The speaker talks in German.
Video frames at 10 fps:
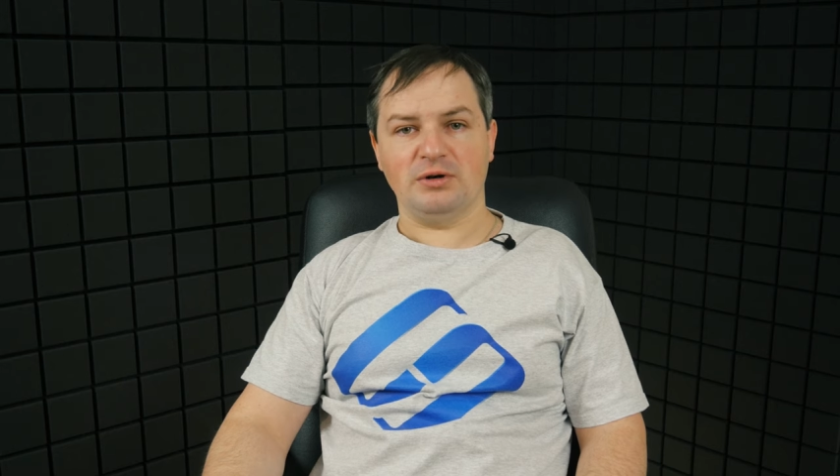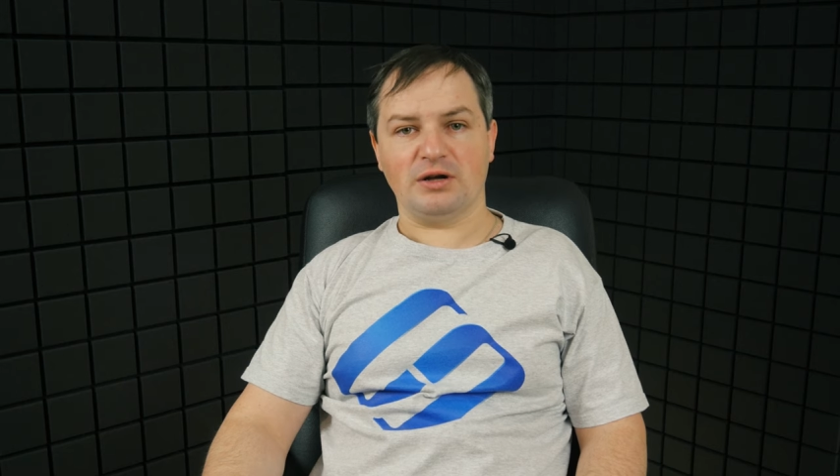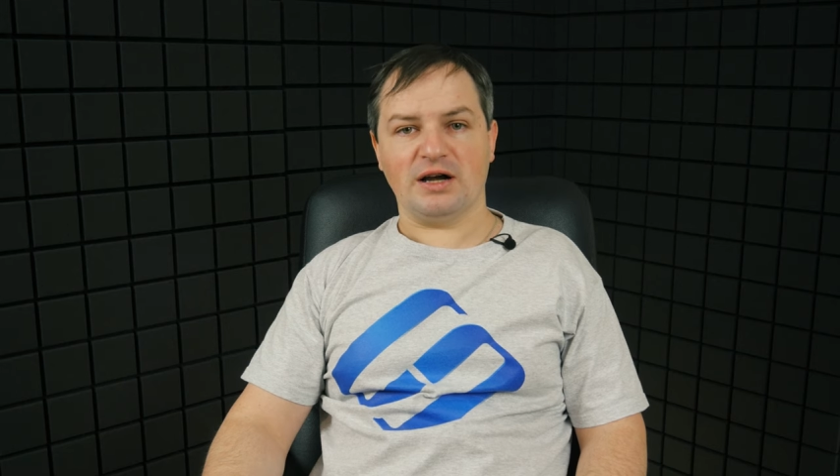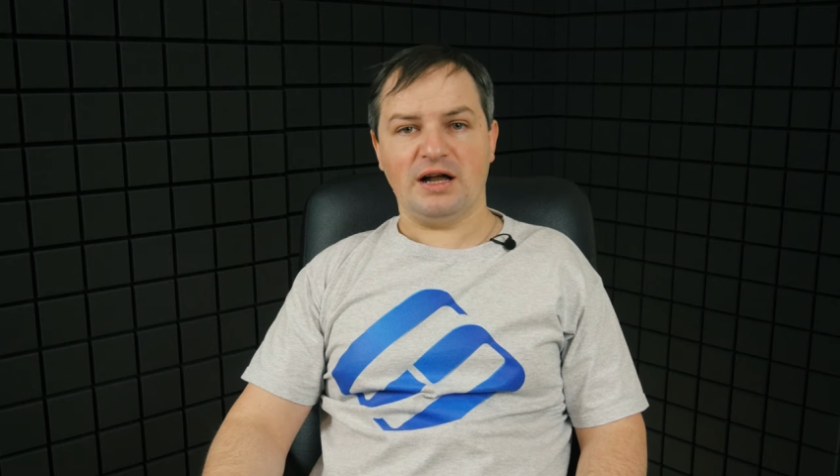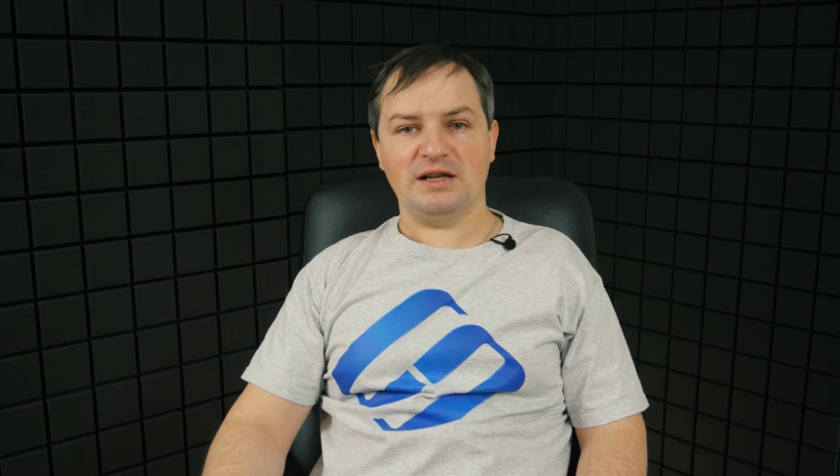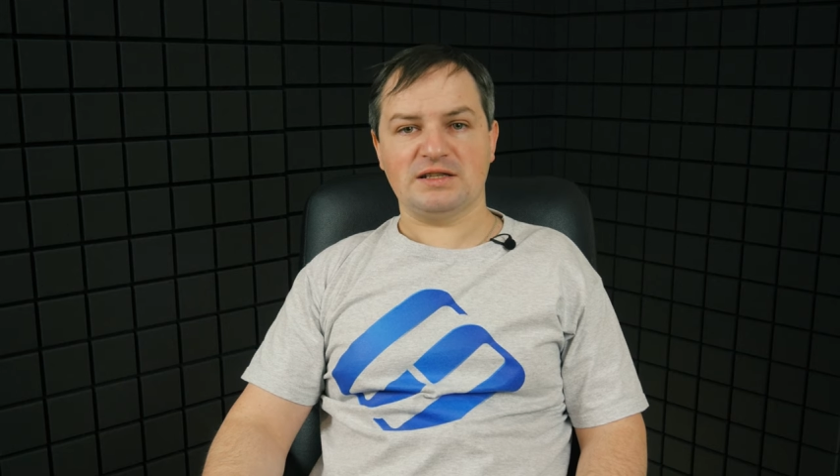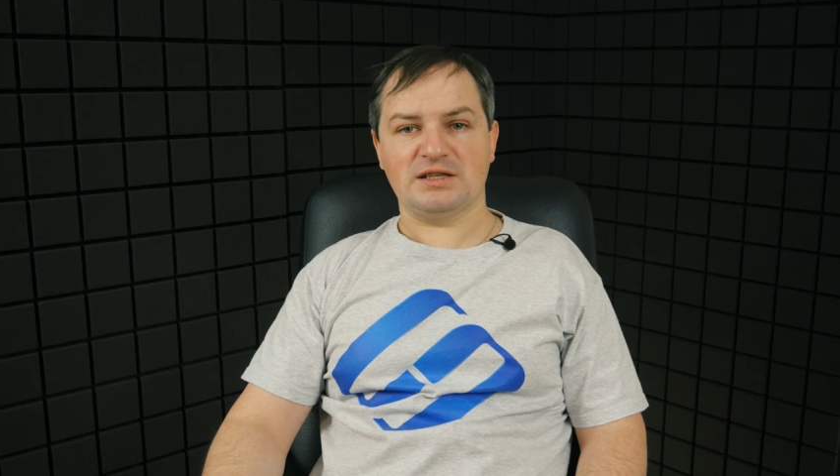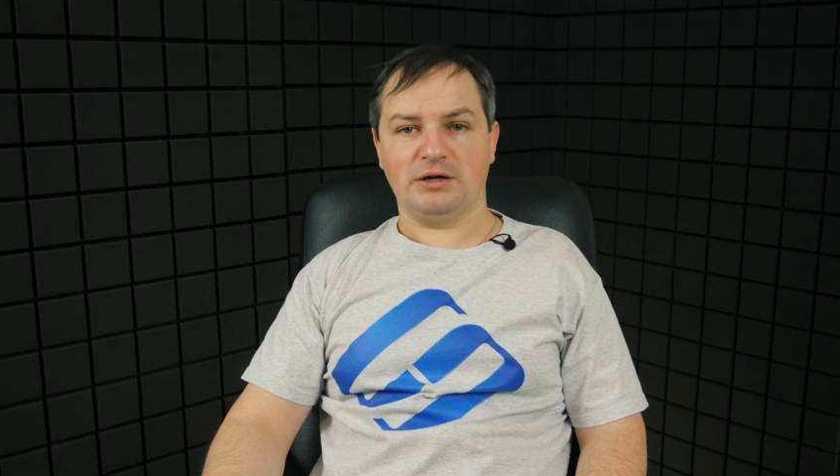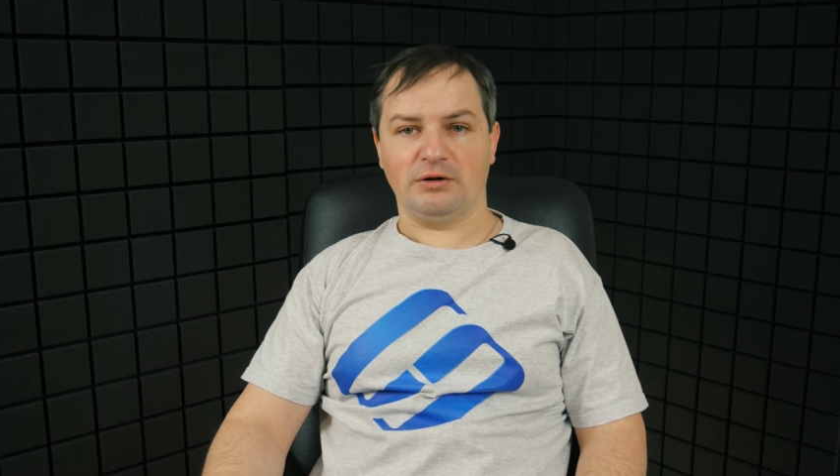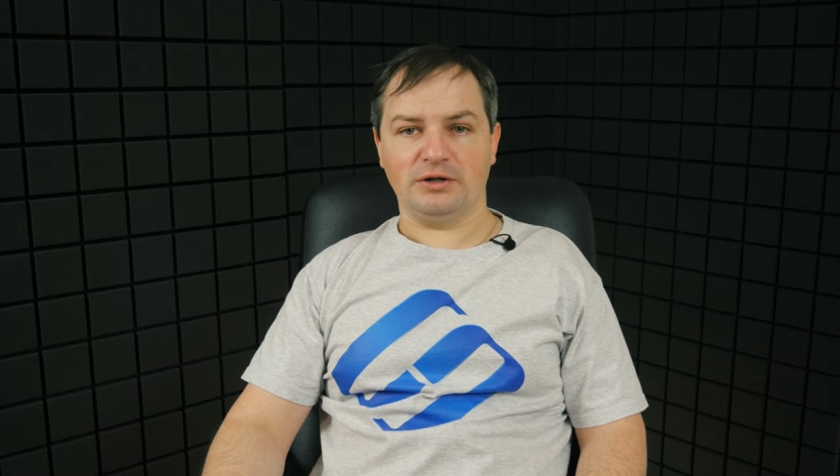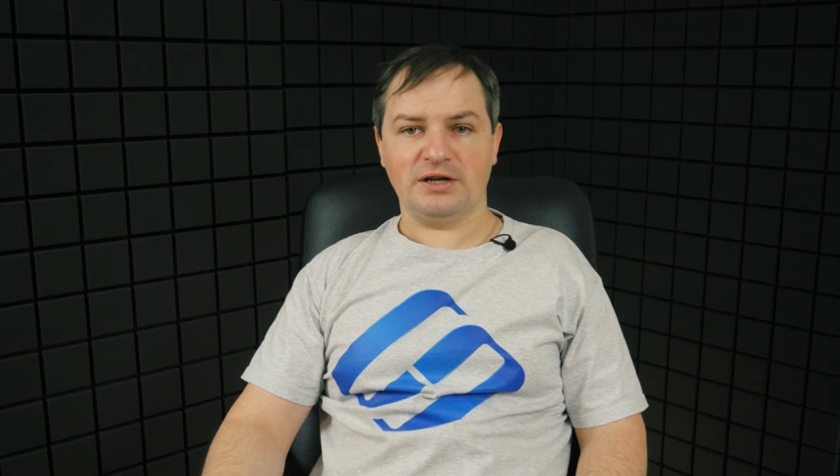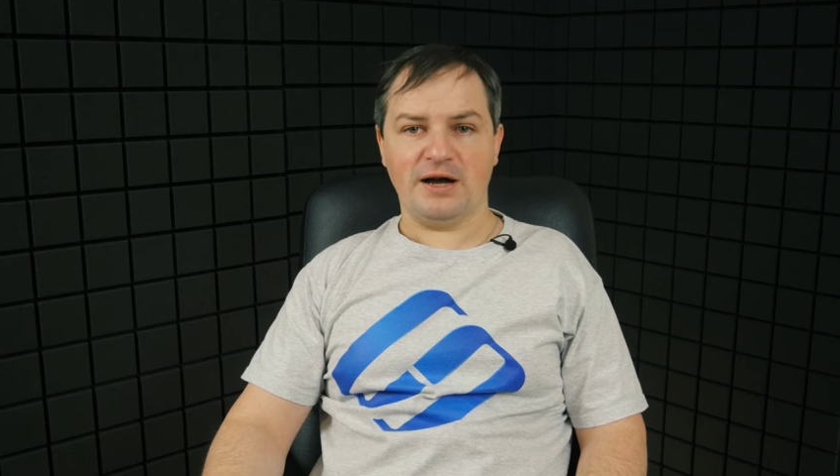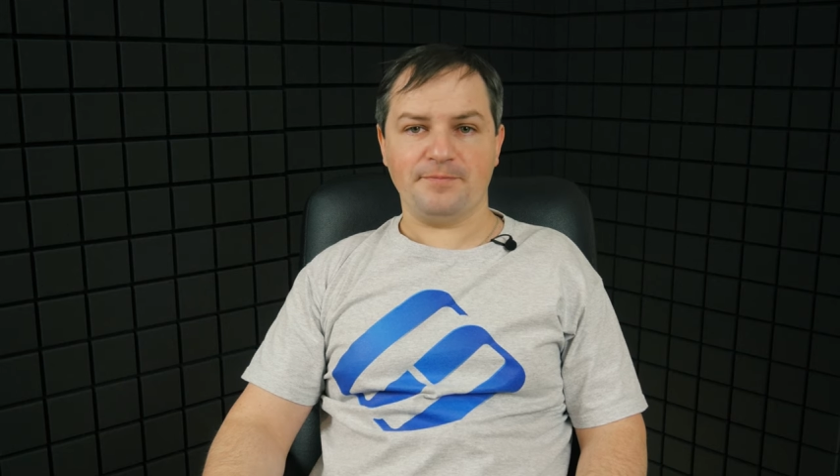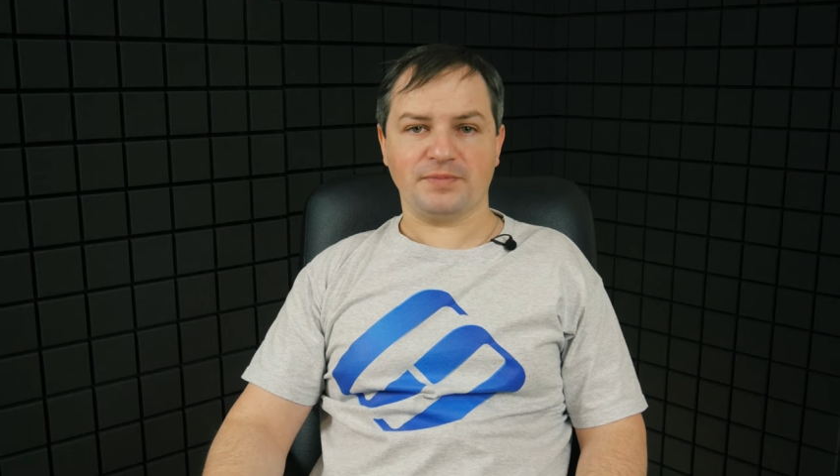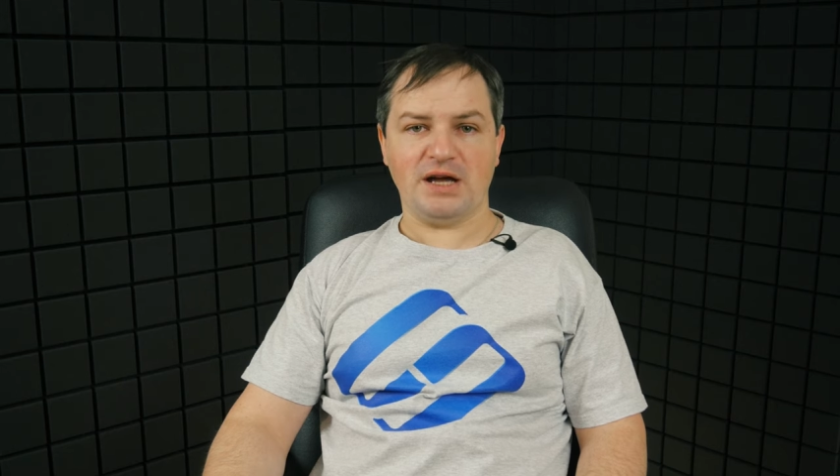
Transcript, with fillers: lokalen C-Ordner,